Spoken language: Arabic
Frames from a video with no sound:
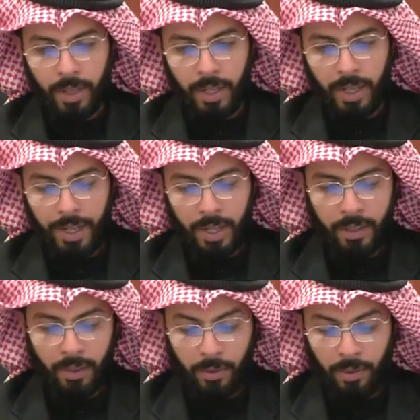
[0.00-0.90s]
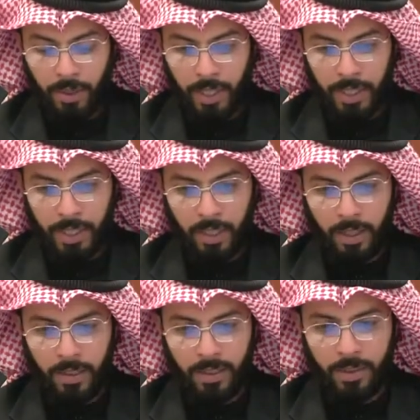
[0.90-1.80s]
أن أعطوا ذلك
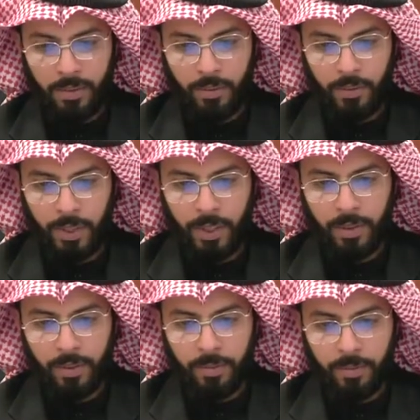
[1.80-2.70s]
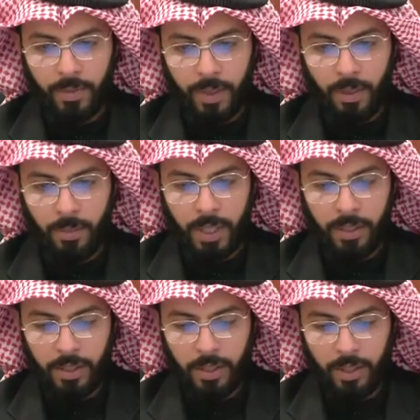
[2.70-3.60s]
الإذن في طباعة
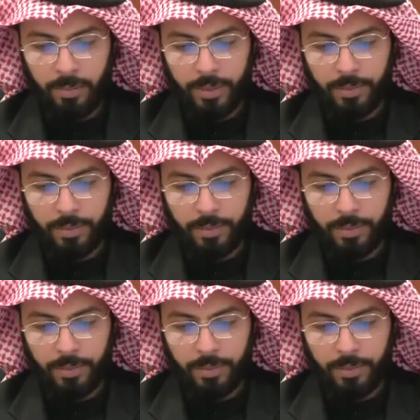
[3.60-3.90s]
الكتاب